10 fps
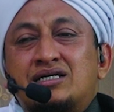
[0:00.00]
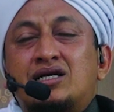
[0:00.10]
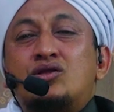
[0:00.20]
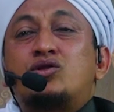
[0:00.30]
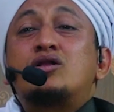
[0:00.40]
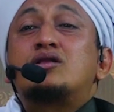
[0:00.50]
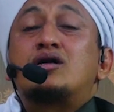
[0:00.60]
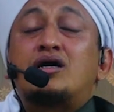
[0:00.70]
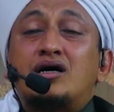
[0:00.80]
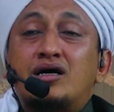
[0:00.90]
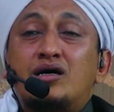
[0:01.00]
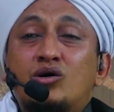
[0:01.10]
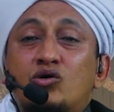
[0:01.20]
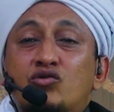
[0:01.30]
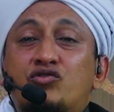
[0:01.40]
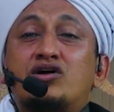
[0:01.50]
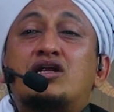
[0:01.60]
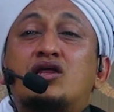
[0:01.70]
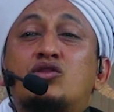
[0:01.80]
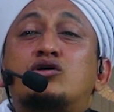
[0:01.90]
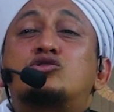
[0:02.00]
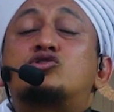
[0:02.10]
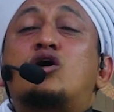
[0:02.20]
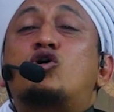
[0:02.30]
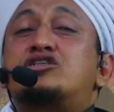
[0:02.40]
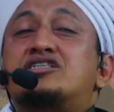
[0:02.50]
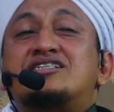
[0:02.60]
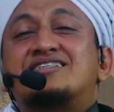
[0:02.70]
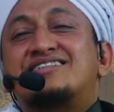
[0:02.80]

ridho Allah fi ridho zauj.